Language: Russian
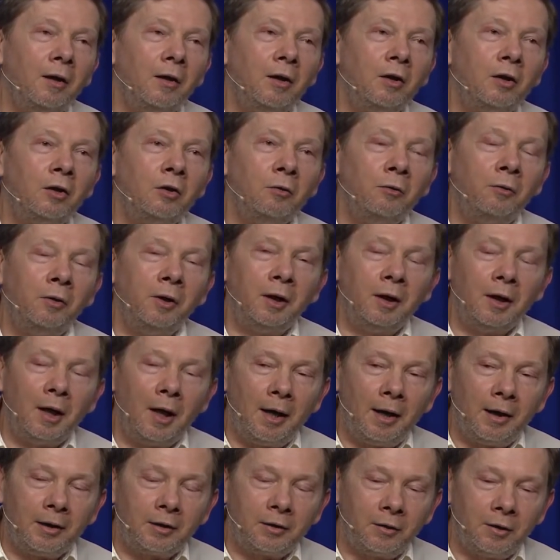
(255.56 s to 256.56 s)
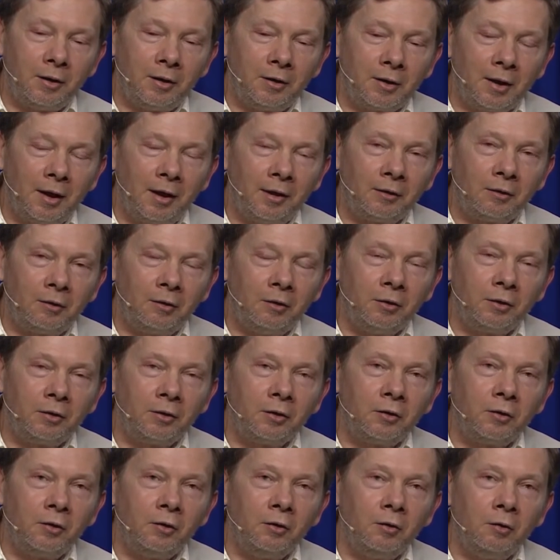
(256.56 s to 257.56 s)
это рассматривать этих
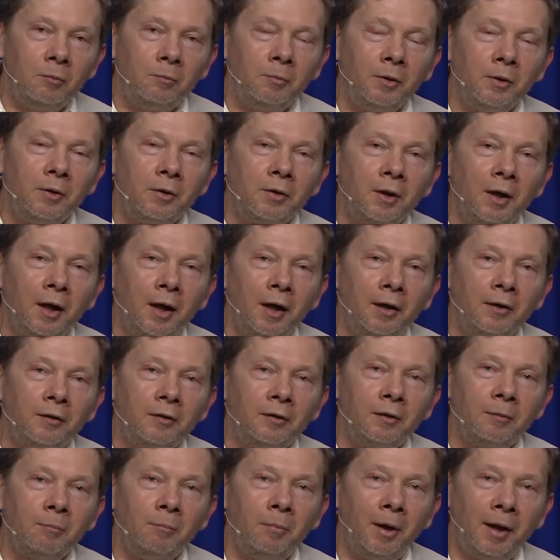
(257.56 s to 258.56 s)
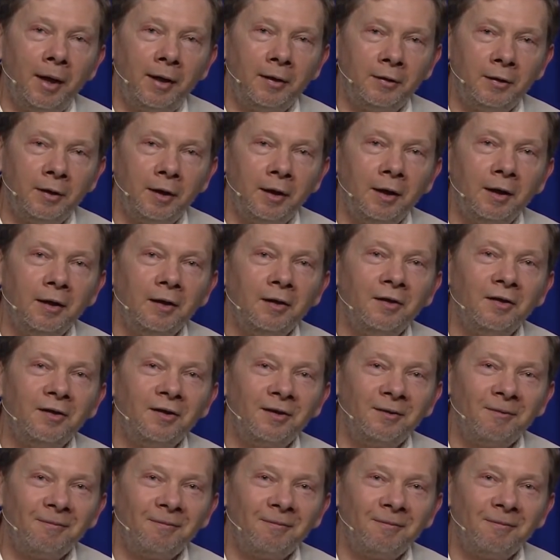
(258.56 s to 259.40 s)
неосознанных людей как благо,